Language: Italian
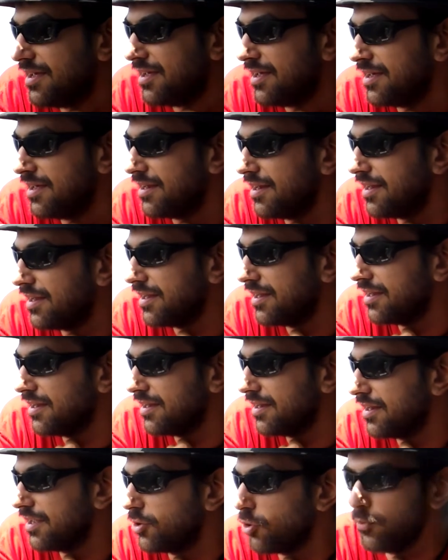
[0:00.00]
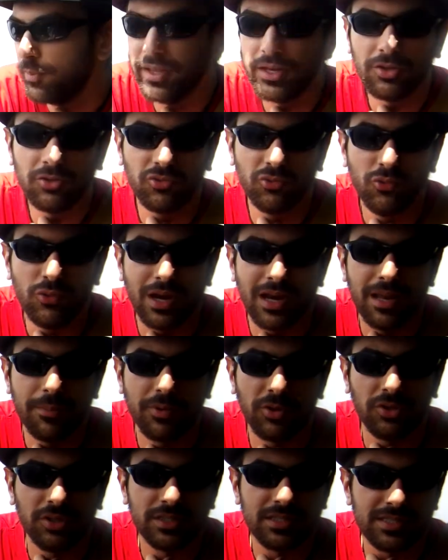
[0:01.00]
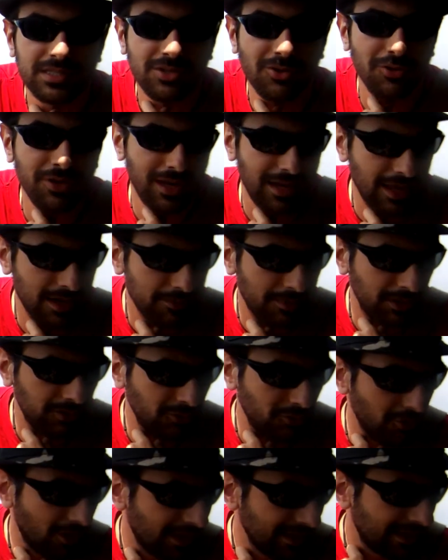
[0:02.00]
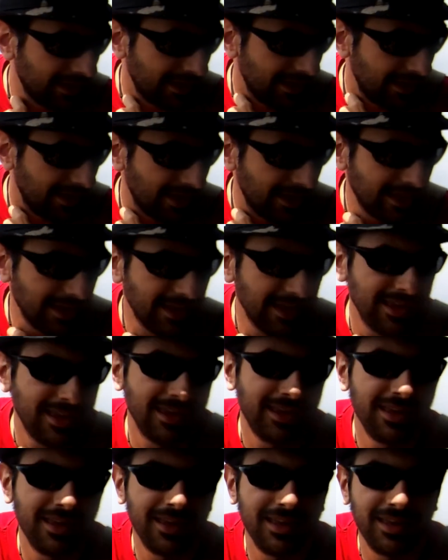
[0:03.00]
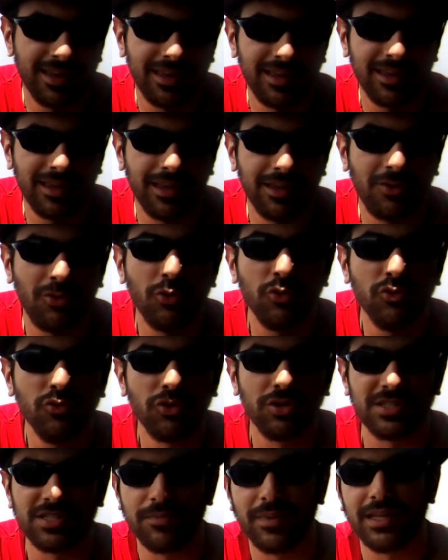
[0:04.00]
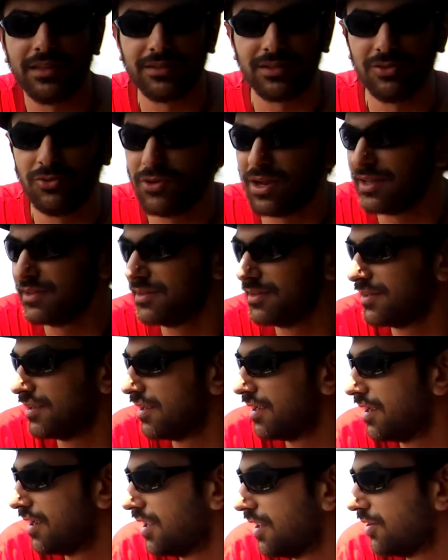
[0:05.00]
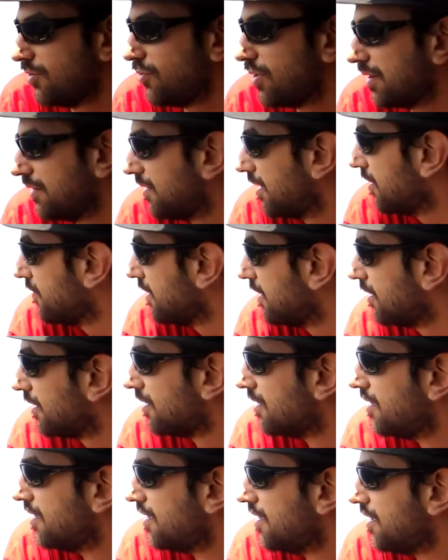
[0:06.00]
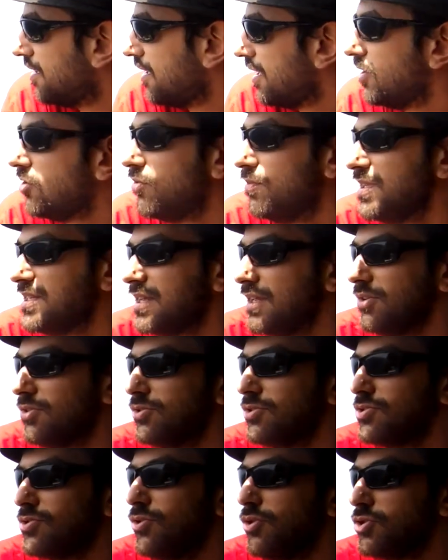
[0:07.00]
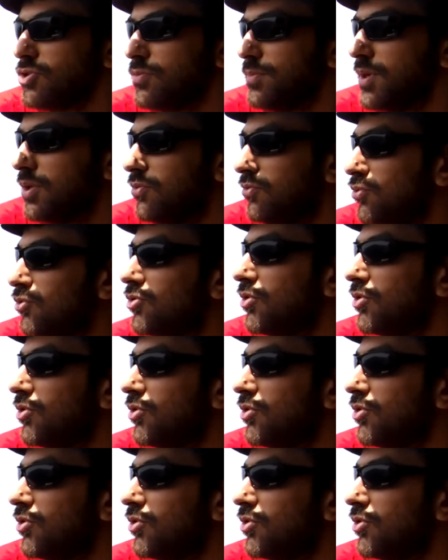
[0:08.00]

le, le coperture, le protezioni e l'armatura che, che, ognuno si mette durante, durante, la vita. E non mi sento solo soprattutto